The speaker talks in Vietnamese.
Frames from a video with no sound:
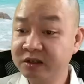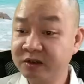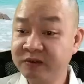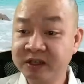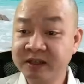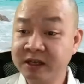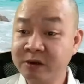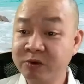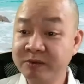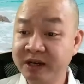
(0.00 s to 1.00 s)
Nó việc dễ
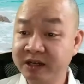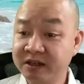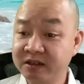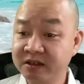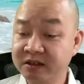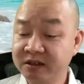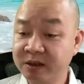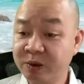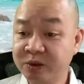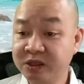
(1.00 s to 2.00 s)
không thôi mà,
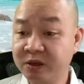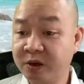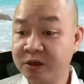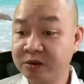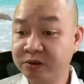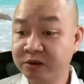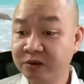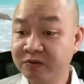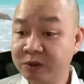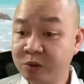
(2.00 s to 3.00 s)
đâu có gì khó đâu.
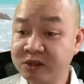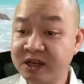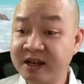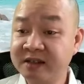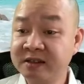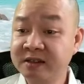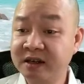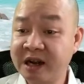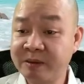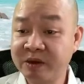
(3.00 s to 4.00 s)
Việc quốc gia đại sự
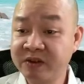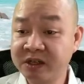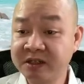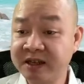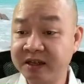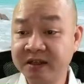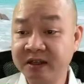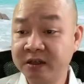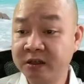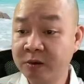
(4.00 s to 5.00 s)
làm một cái việc đơn giản như
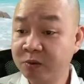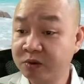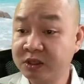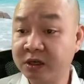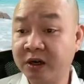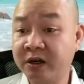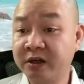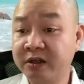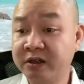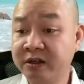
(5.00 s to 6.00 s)
thế không có gì khó.
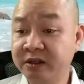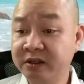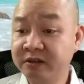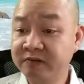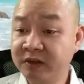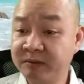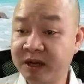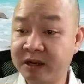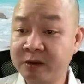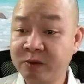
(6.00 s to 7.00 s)
Vậy
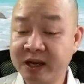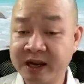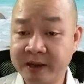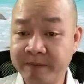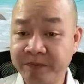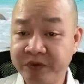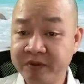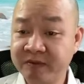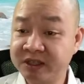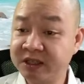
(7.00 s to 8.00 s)
mà không ai làm,
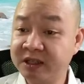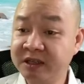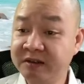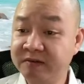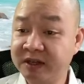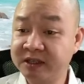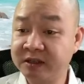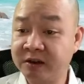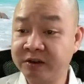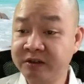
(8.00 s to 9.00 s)
và chỉ tin và chỉ
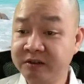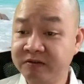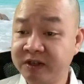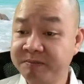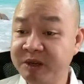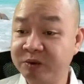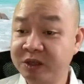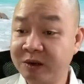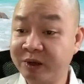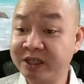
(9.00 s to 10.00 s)
nói, phát biểu
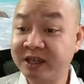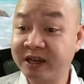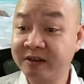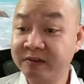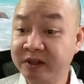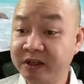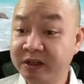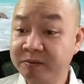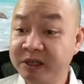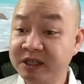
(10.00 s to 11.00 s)
rất là hoành tráng.
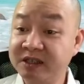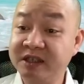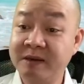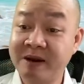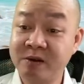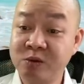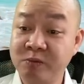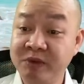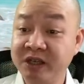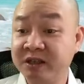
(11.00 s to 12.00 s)
Bây giờ thì nhà báo Đỗ
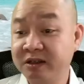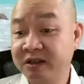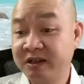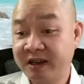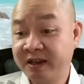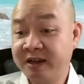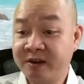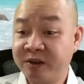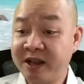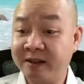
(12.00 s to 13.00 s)
Tuấn Minh, anh ấy đã
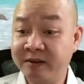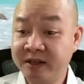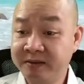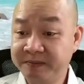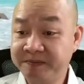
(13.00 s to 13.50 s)
nói thẳng rồi đấy.